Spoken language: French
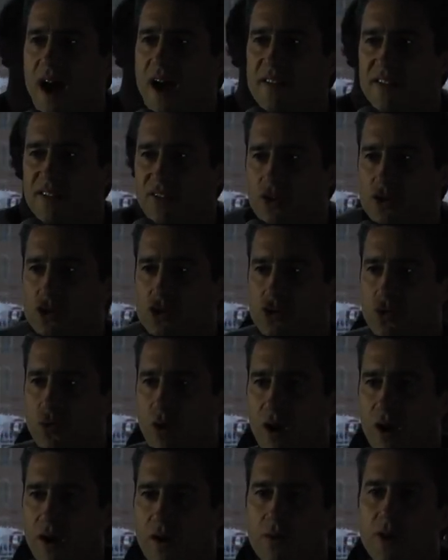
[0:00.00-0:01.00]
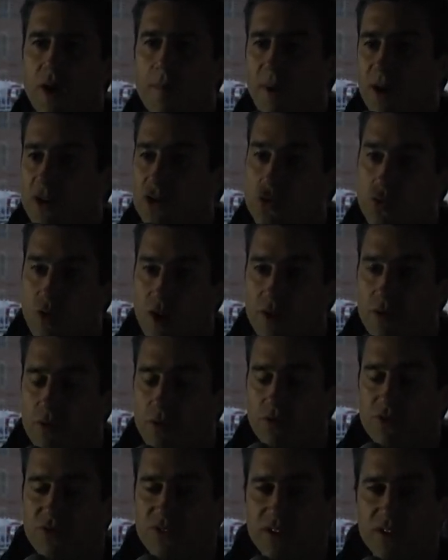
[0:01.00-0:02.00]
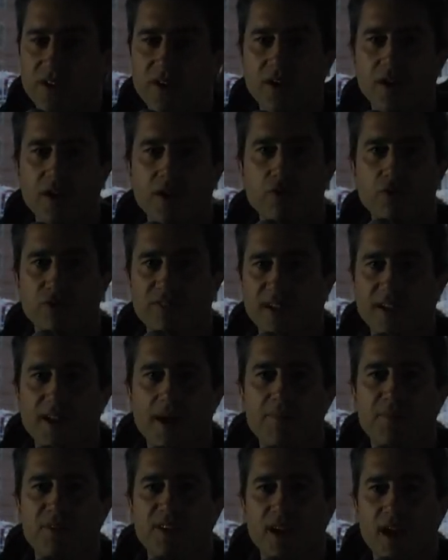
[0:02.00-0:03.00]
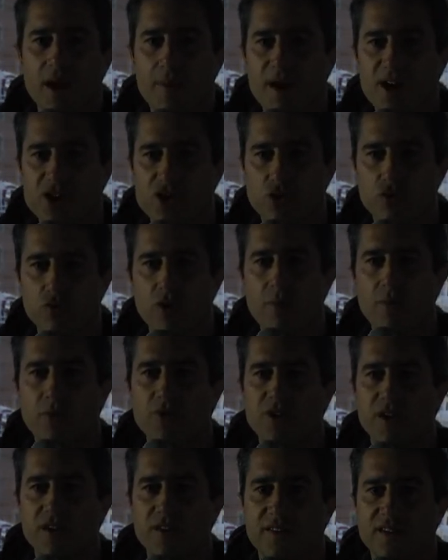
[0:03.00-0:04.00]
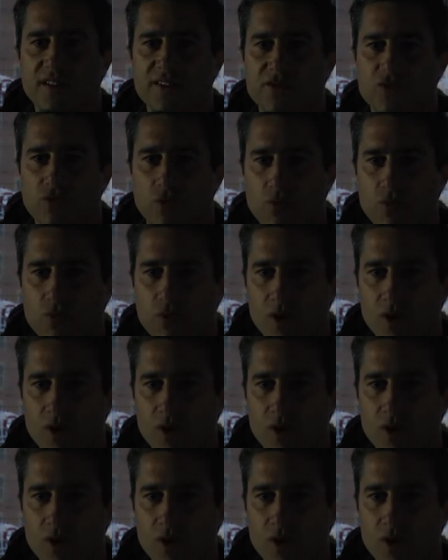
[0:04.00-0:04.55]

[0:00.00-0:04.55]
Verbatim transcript: un seul choix, on n'a pas de choix, donc c'est de s'adapter à la marche de la mondialisation,